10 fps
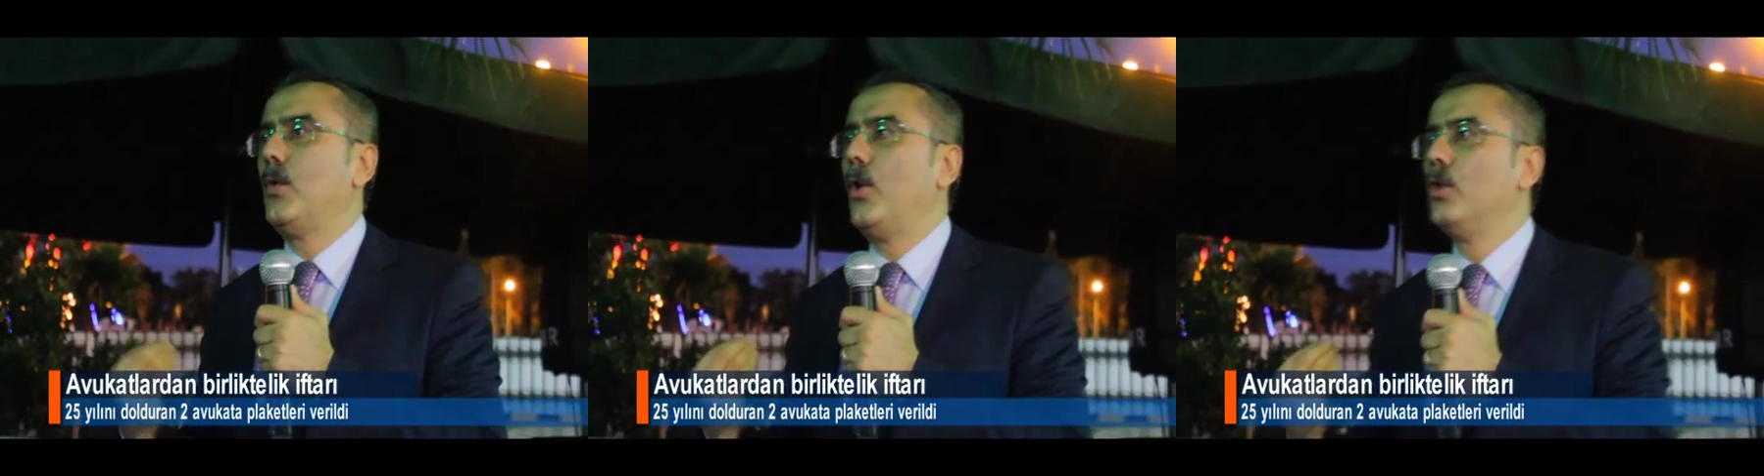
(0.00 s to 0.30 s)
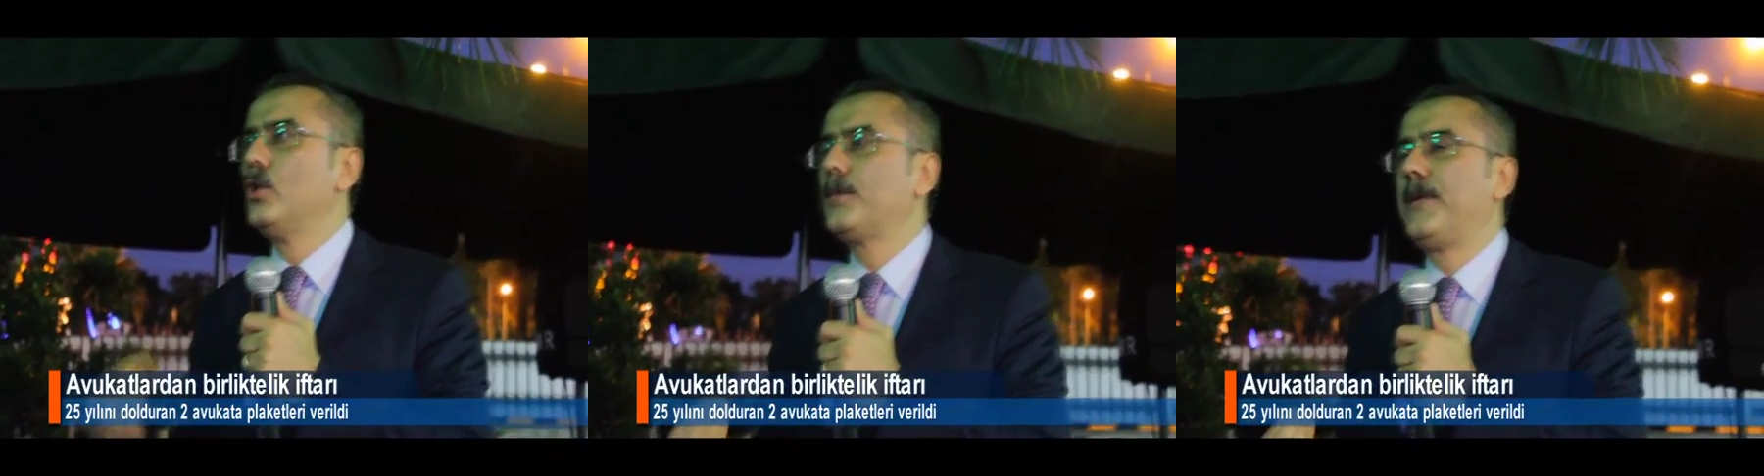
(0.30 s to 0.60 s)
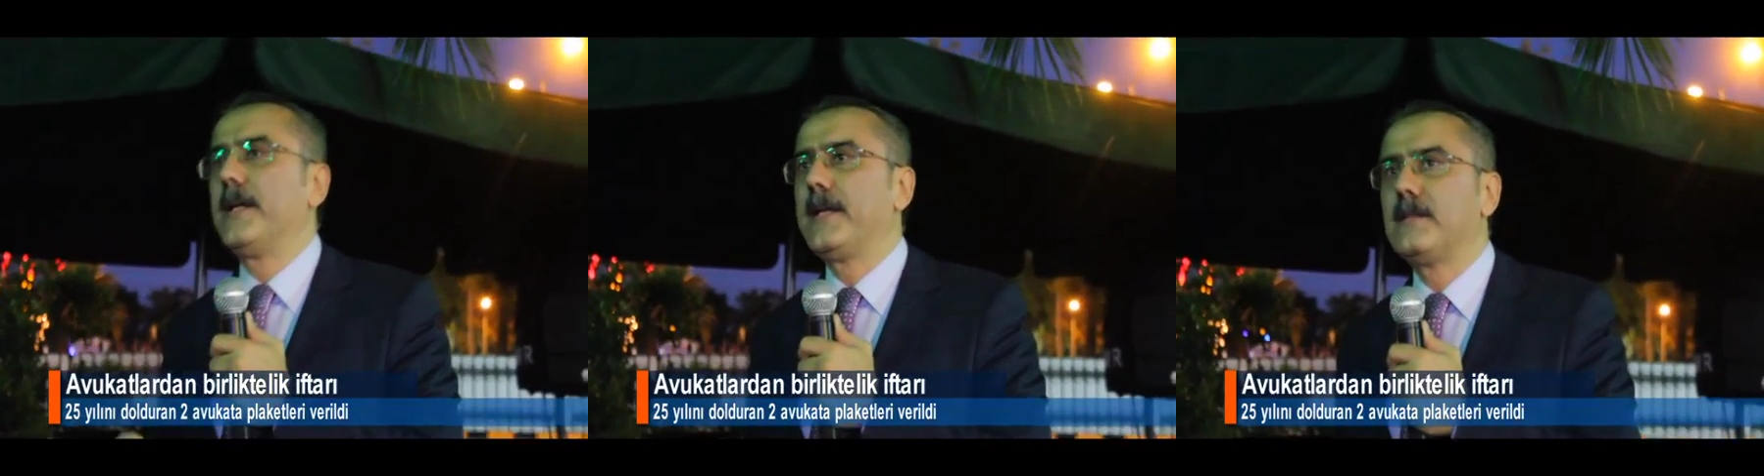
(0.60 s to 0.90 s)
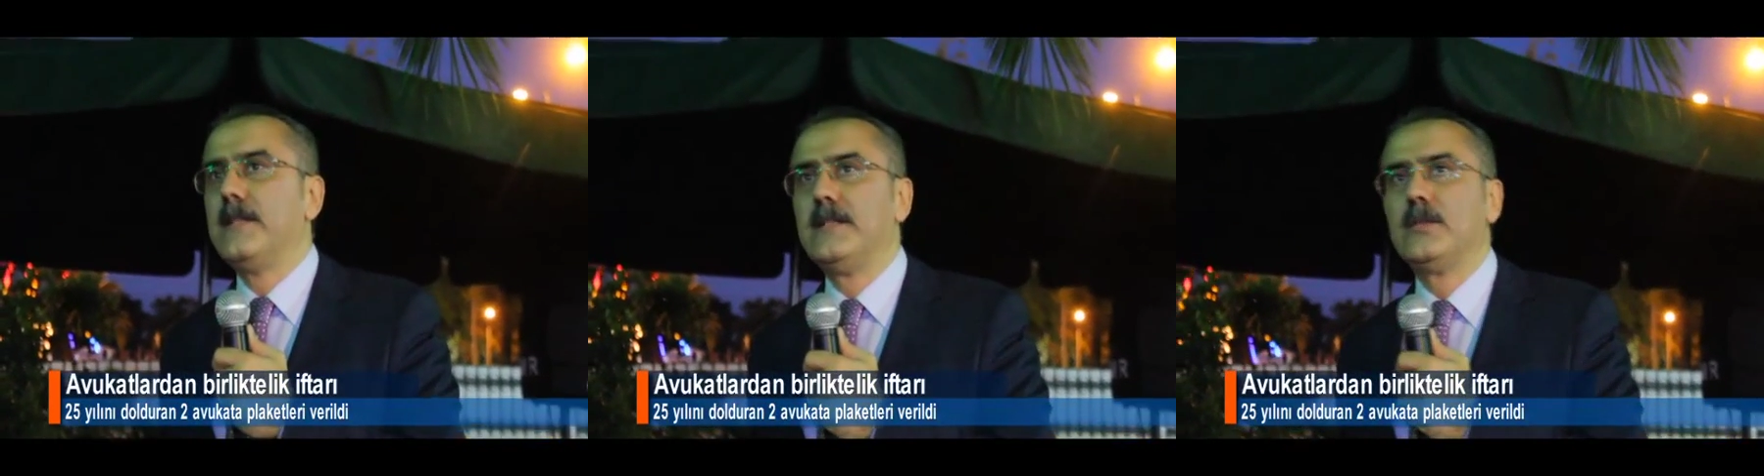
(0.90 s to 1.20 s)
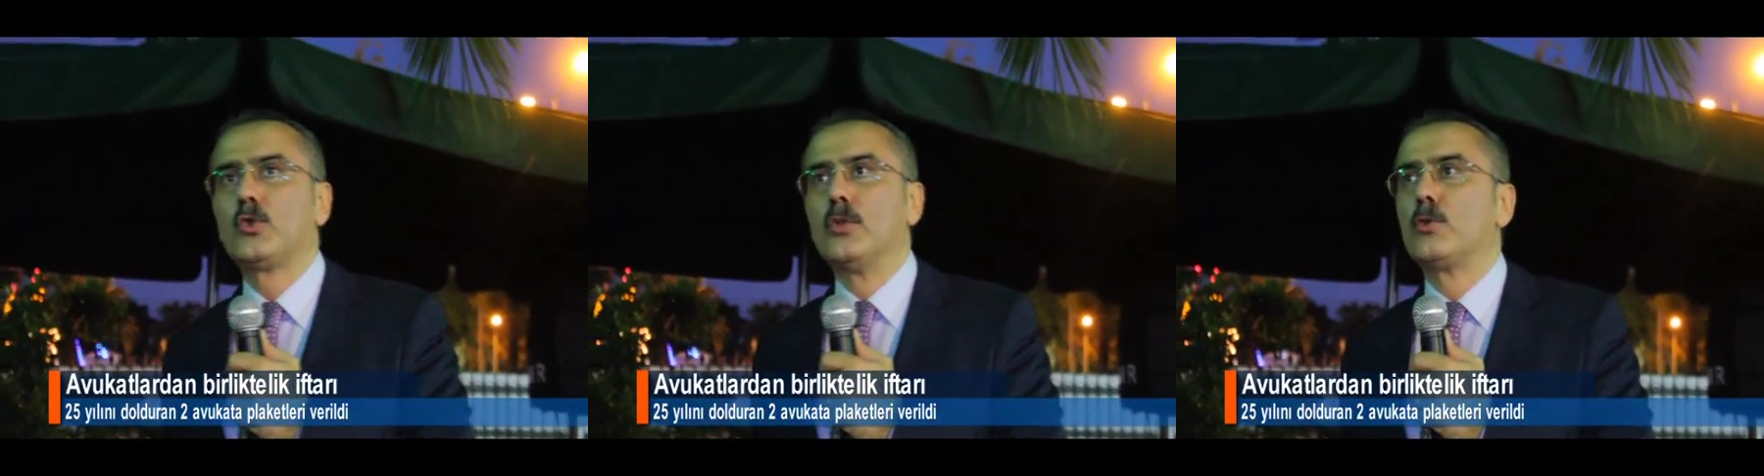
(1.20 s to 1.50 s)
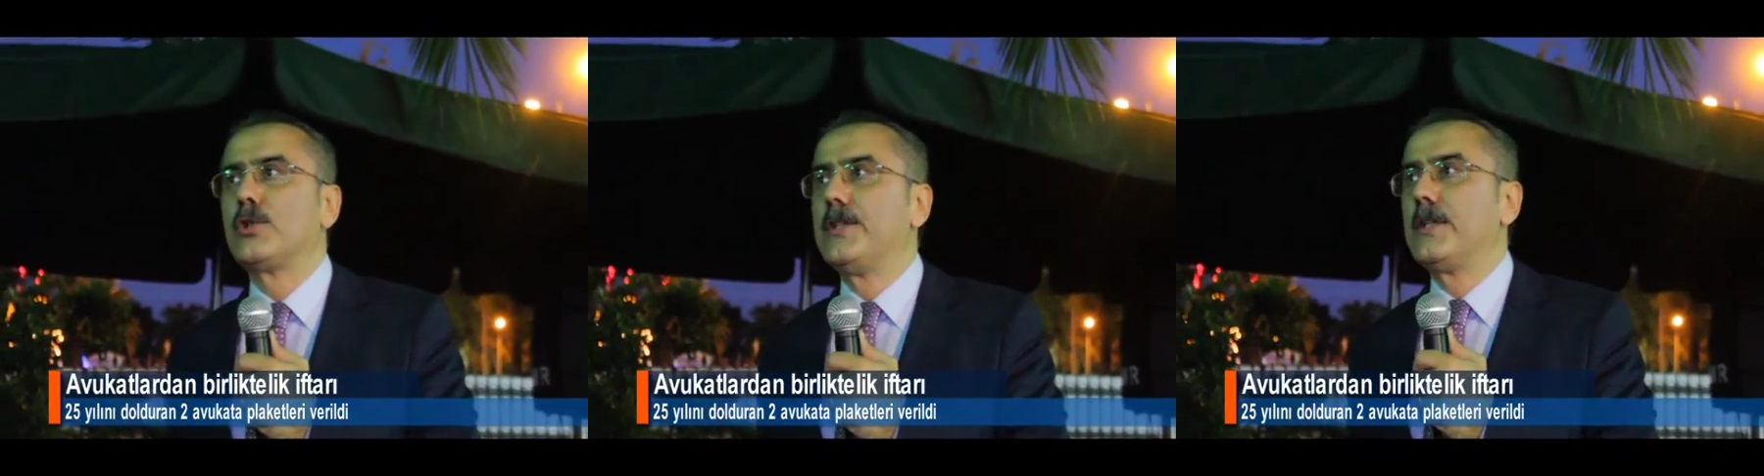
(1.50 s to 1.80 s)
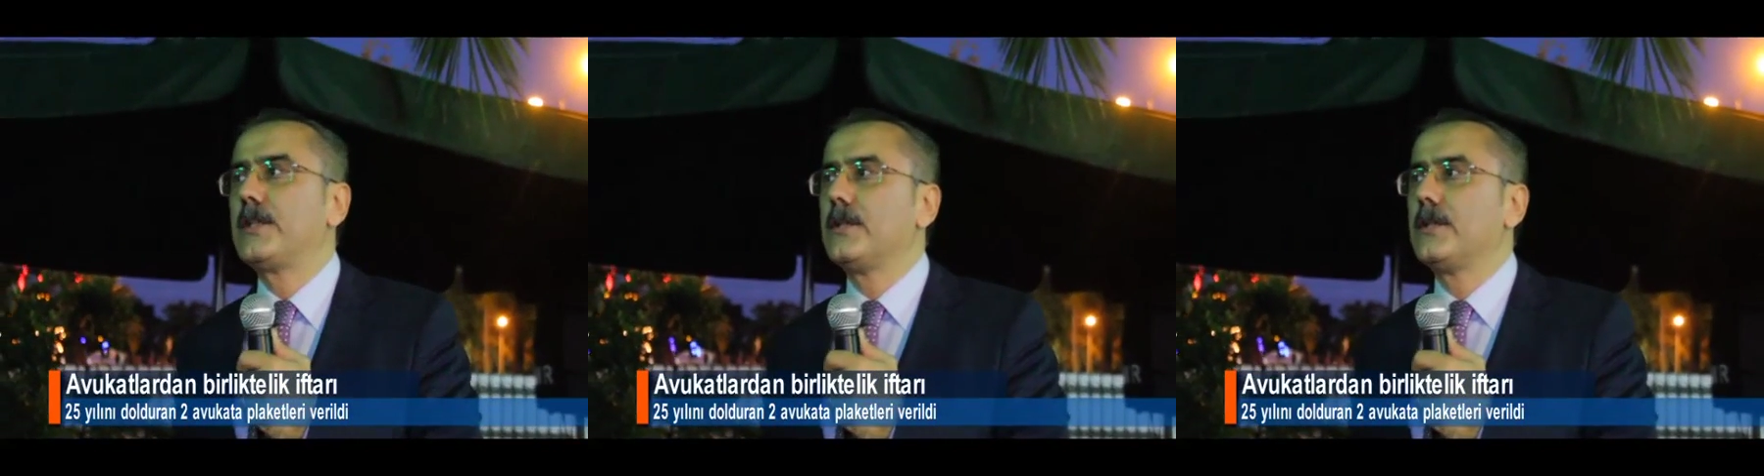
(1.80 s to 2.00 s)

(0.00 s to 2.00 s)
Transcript: onur plaketlerini sunmuş idik.